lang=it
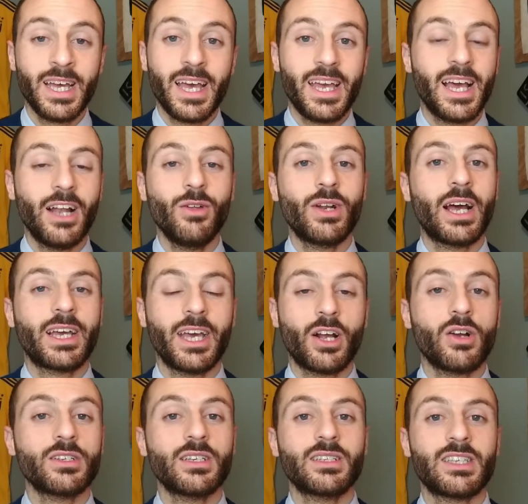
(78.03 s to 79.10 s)
E allora che
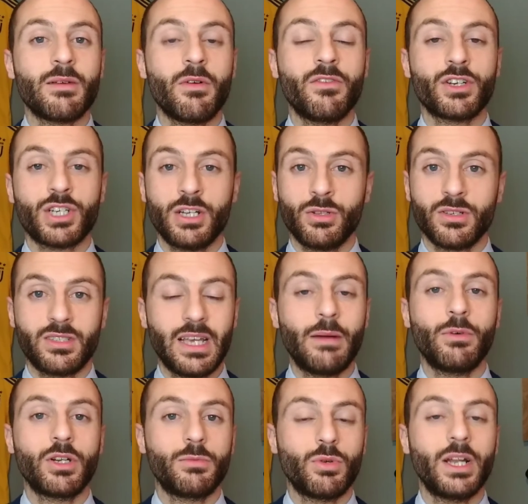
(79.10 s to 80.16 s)
cosa stiamo facendo?
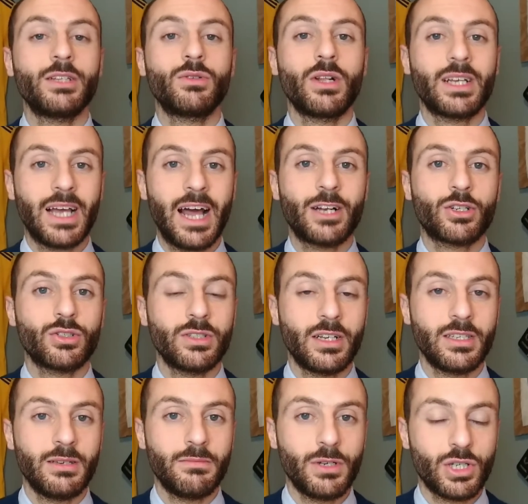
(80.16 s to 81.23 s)
Stiamo ripulendo il calcio
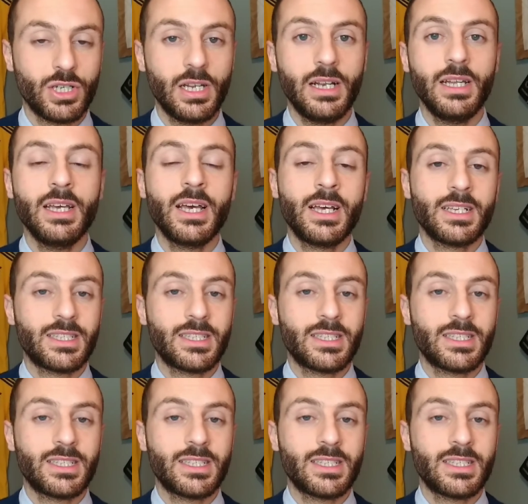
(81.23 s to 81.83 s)
dagli imbecilli?